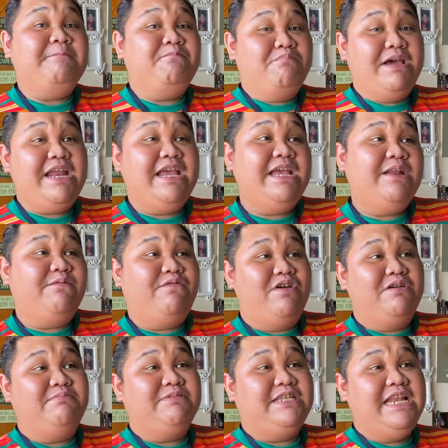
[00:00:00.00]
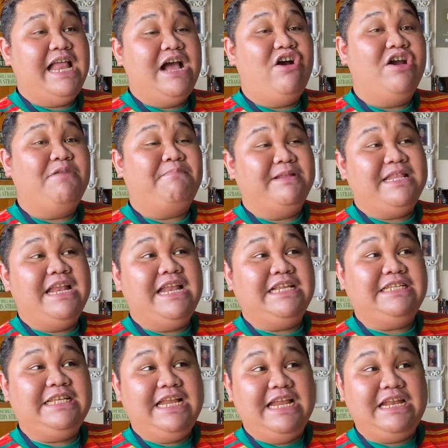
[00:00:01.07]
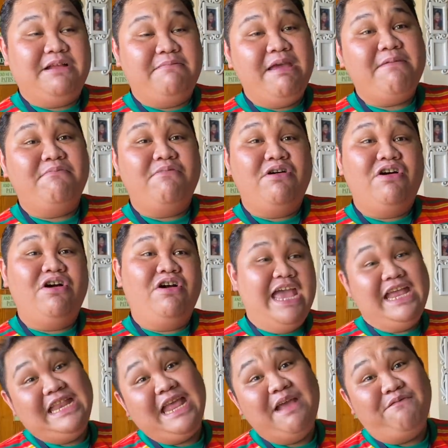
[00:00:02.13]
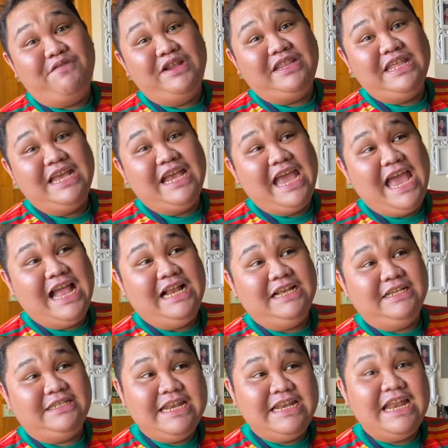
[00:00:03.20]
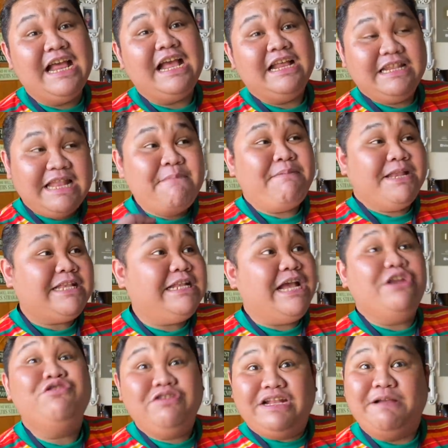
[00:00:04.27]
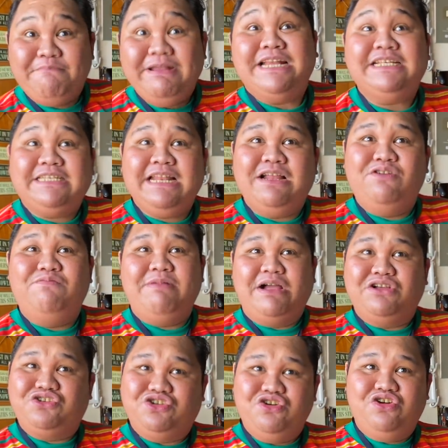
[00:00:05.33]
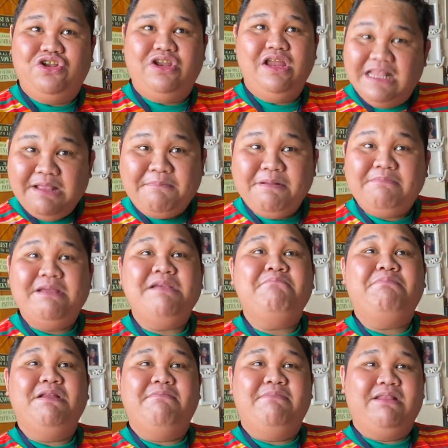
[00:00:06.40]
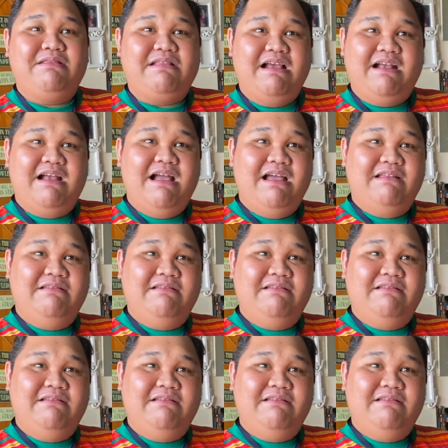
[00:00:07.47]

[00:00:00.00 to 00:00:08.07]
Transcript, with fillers: para i-inform sila or padalan sila ng memo and everything else na dapat ganun kabilis sila umaksyon. Dapat ma-implement agad.